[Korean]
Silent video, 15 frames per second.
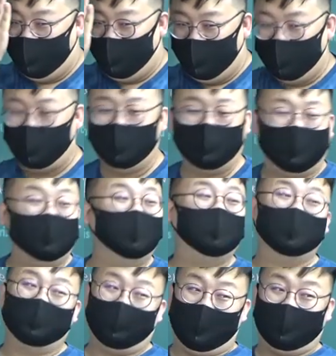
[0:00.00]
그래서 요즘
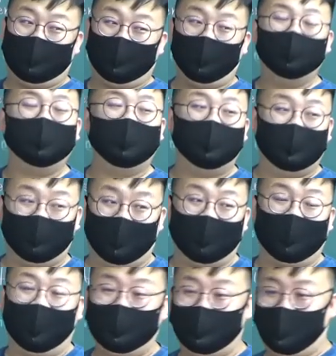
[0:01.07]
인증을 많이 쓰죠. 홈체 인증 많이
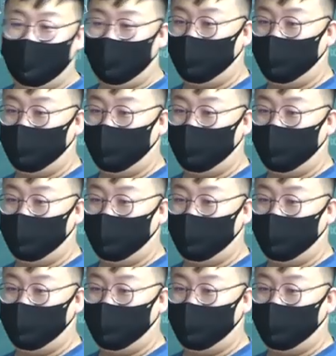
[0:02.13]
하잖아요.